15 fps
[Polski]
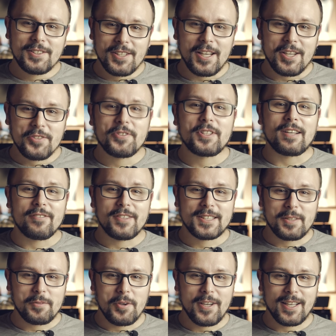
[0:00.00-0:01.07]
Cześć, witam Was
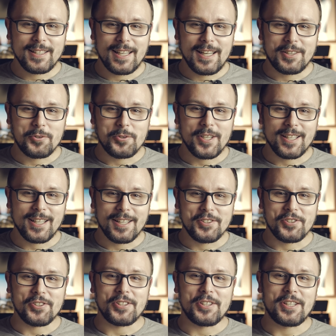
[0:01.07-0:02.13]
na moim kanale Tu się
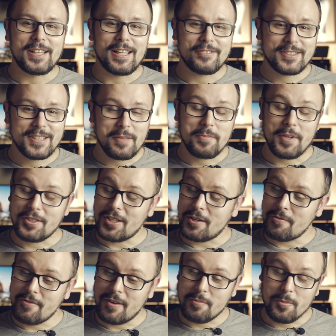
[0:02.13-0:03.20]
kręci i na wstępie
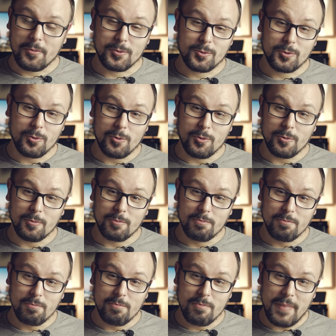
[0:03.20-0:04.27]
chciałbym Wam po prostu
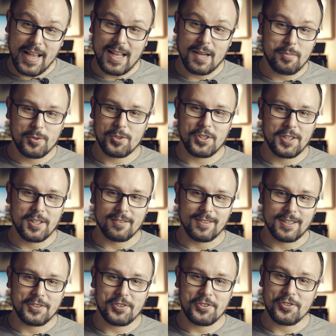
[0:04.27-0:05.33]
mega
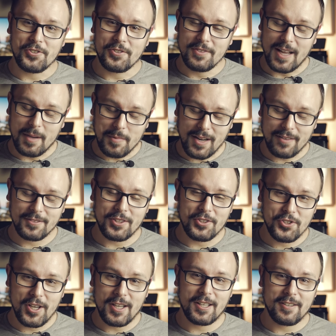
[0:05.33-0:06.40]
podziękować. Naprawdę
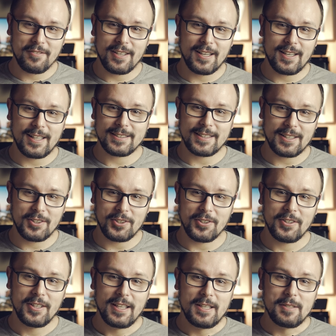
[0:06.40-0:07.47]
dzięki wielkie za
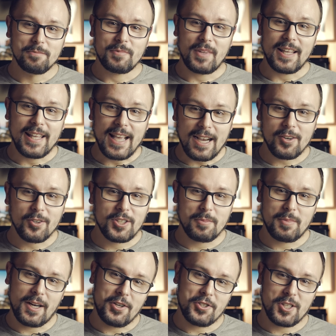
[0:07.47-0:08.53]
to, jak
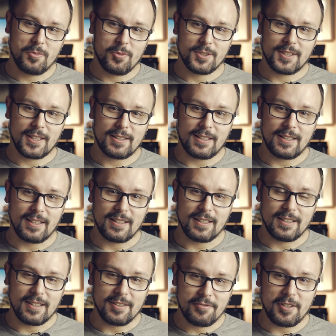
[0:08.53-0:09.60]
odebraliście mój ostatni
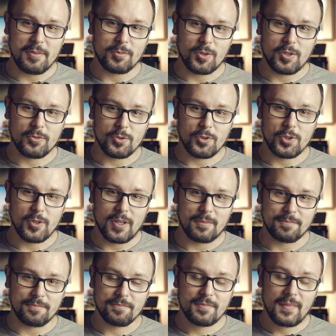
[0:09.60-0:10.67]
e, film, który wrzuciłem.